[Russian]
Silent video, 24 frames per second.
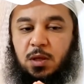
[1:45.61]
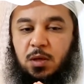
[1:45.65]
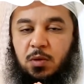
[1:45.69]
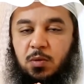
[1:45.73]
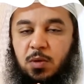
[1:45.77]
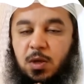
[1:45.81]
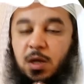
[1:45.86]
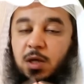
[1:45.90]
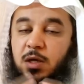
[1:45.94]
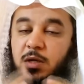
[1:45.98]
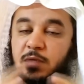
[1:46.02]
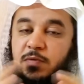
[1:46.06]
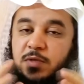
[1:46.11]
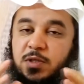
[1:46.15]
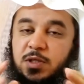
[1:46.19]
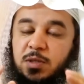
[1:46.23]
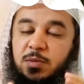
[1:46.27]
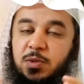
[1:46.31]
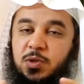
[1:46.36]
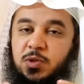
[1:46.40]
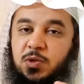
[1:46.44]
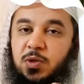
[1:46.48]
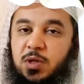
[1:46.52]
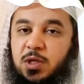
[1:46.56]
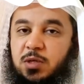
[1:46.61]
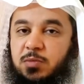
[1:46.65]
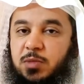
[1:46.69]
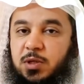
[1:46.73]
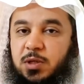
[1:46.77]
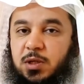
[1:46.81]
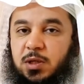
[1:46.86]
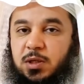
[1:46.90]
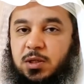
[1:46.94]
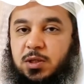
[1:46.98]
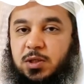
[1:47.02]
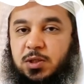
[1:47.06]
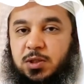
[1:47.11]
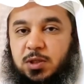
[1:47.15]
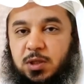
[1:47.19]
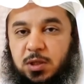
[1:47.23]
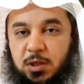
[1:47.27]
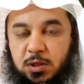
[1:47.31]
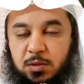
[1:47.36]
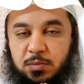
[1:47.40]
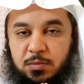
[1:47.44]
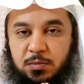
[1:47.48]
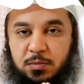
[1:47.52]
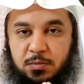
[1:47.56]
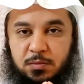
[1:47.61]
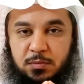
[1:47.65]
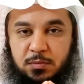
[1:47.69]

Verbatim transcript: но во времена Сулеймана, алейсалям,